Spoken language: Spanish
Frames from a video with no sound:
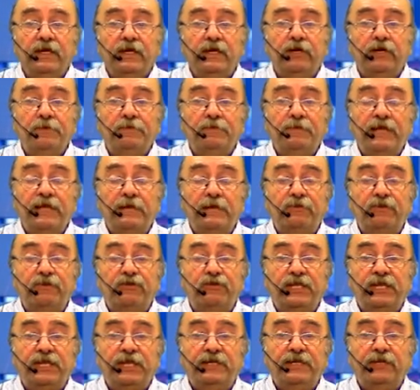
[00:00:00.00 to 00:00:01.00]
El Hospital
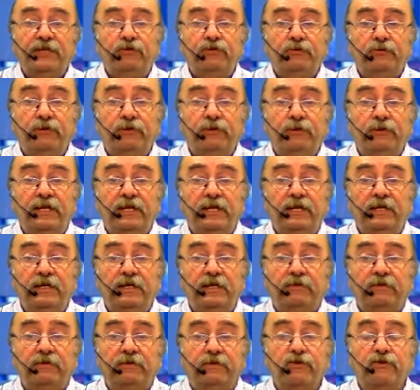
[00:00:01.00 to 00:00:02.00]
Posadas estuvo en el
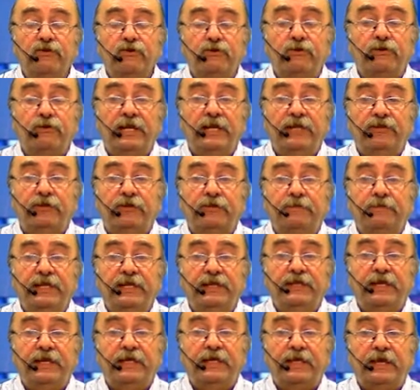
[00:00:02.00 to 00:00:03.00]
ojo de la
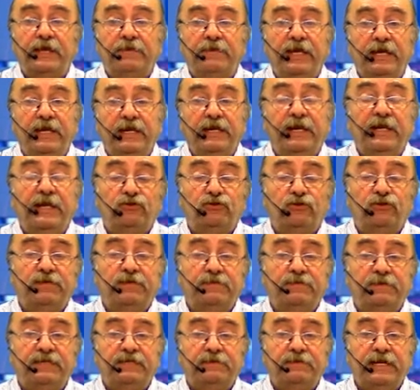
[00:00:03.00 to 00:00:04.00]
tormenta también en las
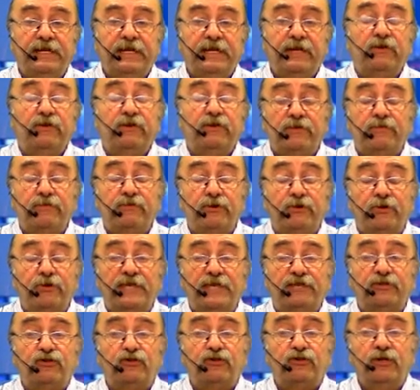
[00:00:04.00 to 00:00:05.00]
últimas semanas con algunos
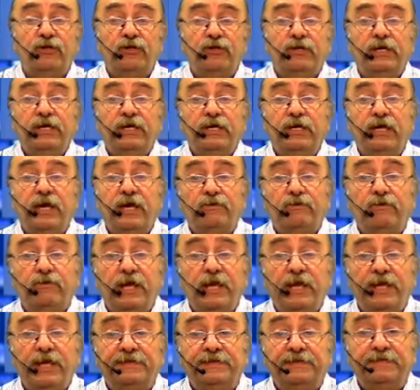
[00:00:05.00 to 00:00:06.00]
casos y
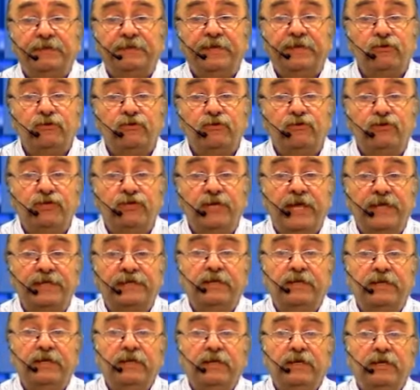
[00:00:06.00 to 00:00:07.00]
algunas
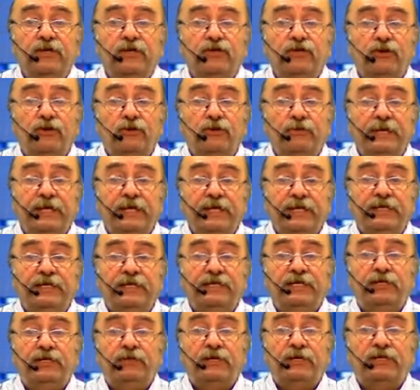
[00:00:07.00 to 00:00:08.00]
denuncias sobre
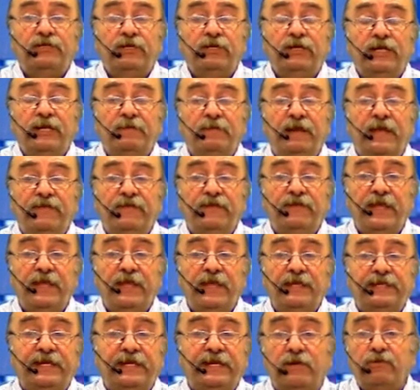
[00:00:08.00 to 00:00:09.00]
situaciones
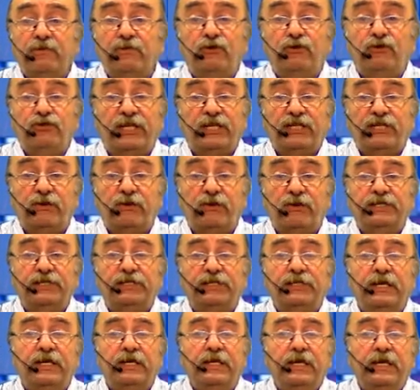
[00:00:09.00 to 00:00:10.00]
planteadas en algunos
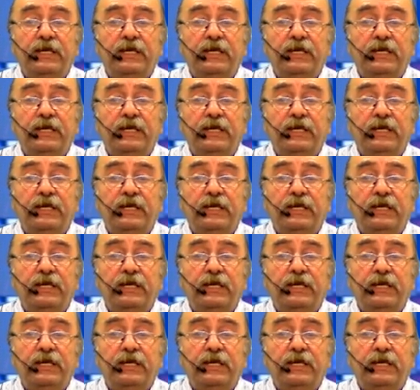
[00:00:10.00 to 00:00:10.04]
sectores.